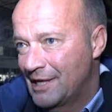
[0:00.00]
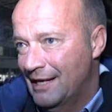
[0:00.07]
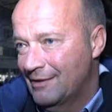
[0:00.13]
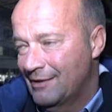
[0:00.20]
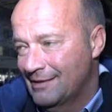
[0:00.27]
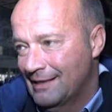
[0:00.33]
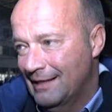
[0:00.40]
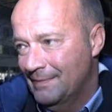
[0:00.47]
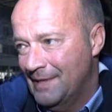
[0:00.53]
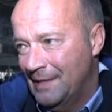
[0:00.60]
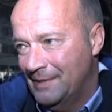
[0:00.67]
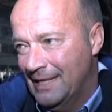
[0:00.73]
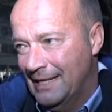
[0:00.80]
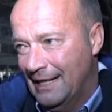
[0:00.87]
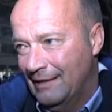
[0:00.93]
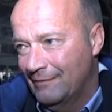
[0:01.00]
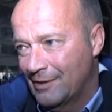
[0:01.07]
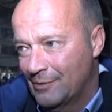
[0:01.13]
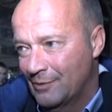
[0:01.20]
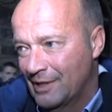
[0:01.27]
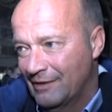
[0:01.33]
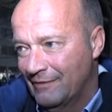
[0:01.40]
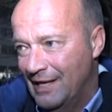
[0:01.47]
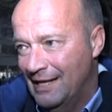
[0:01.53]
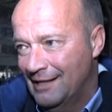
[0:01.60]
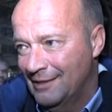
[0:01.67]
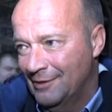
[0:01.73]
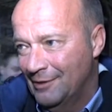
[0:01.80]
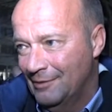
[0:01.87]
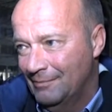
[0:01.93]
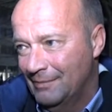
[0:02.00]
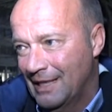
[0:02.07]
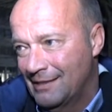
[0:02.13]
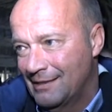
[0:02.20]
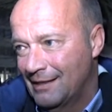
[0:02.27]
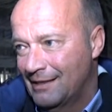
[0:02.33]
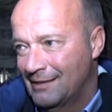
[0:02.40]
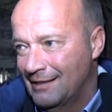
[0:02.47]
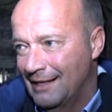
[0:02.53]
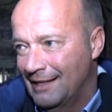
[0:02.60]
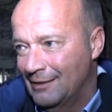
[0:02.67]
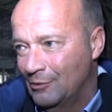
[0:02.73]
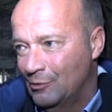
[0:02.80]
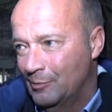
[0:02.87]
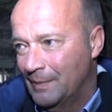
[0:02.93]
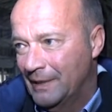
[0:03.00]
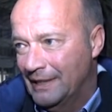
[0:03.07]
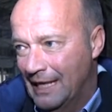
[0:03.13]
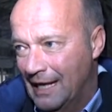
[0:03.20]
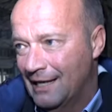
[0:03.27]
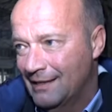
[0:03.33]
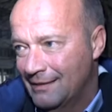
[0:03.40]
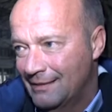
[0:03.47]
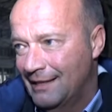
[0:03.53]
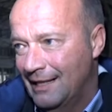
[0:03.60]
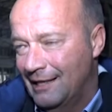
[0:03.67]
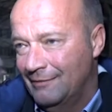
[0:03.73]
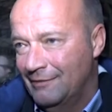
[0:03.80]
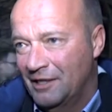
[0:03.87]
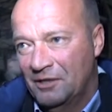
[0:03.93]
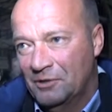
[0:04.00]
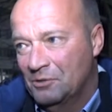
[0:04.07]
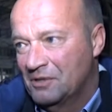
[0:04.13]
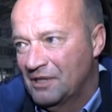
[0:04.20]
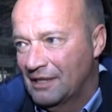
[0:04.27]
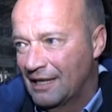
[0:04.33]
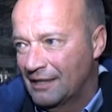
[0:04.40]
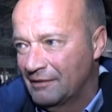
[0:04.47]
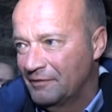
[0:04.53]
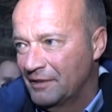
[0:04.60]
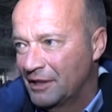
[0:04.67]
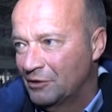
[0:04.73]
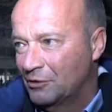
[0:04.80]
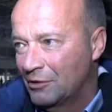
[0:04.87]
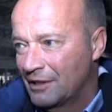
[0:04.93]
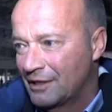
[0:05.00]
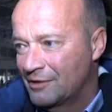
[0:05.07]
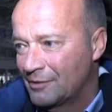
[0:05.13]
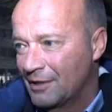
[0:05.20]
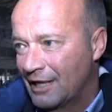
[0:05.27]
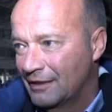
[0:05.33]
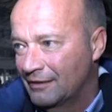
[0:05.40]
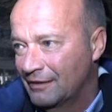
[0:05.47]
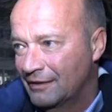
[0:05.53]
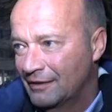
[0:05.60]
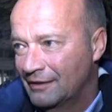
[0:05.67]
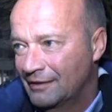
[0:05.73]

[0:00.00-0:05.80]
Im Stadion selbst habe ich den Elber so nicht wahrgenommen. Jetzt in der Zeitlupe, ja, ist ein Elber. Die rote Karte finde ich deutlich zu hart.